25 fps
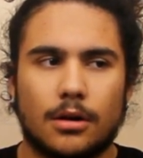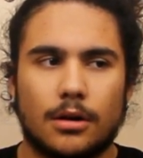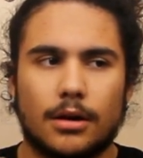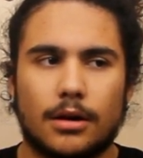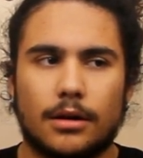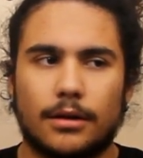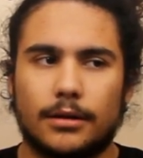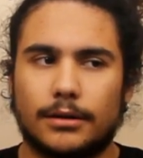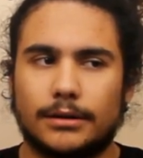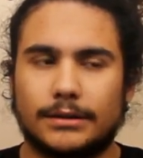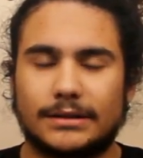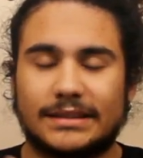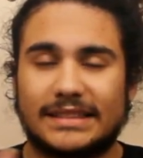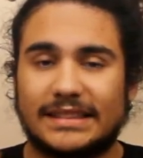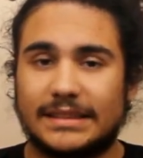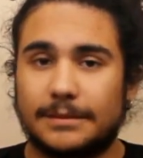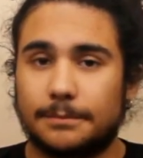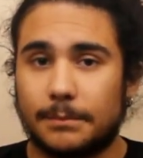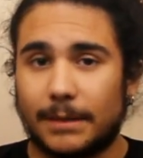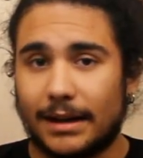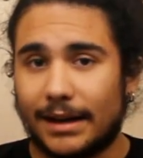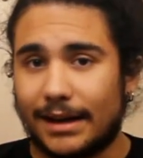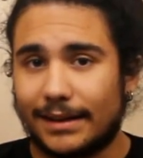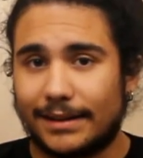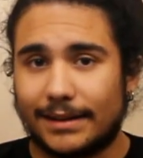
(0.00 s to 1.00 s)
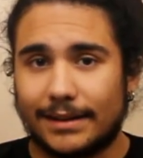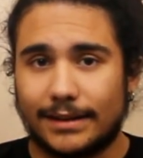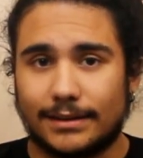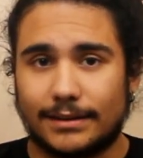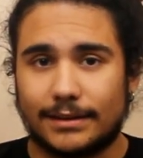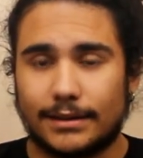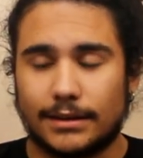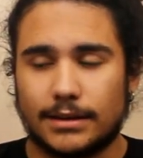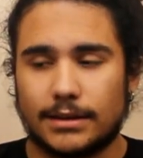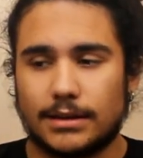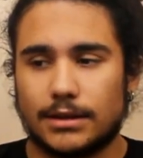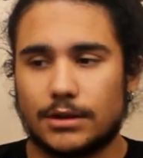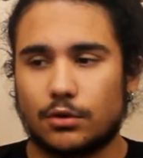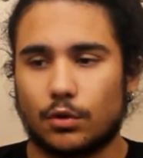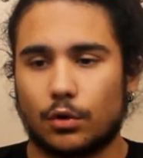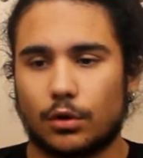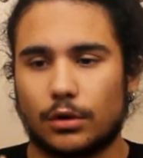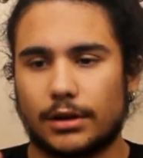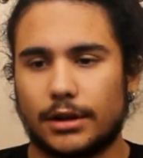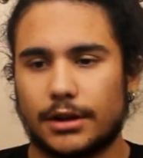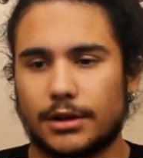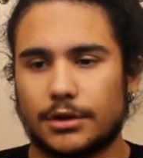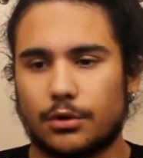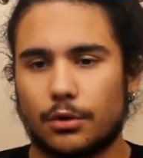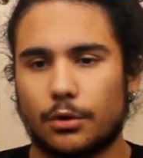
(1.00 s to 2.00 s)
e, sizin merak ettiğiniz
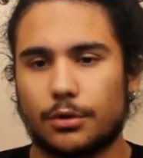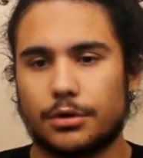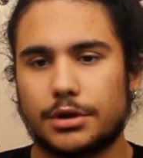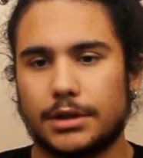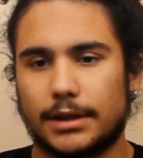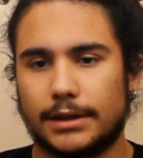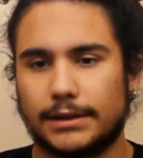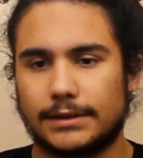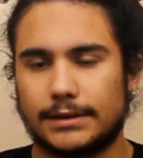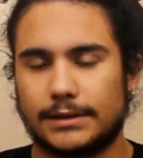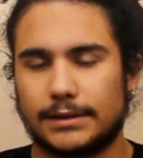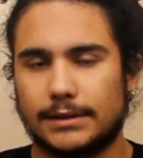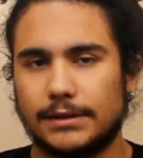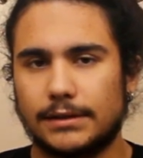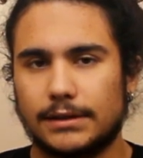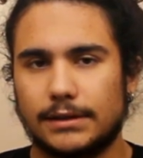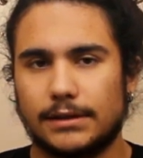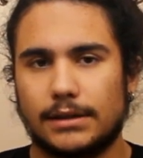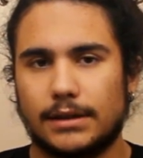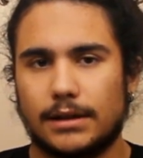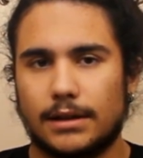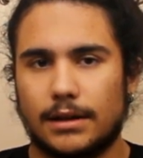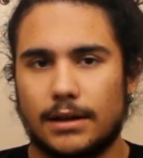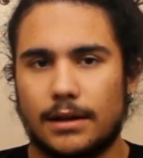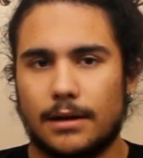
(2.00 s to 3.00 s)
soruları soracaksınız.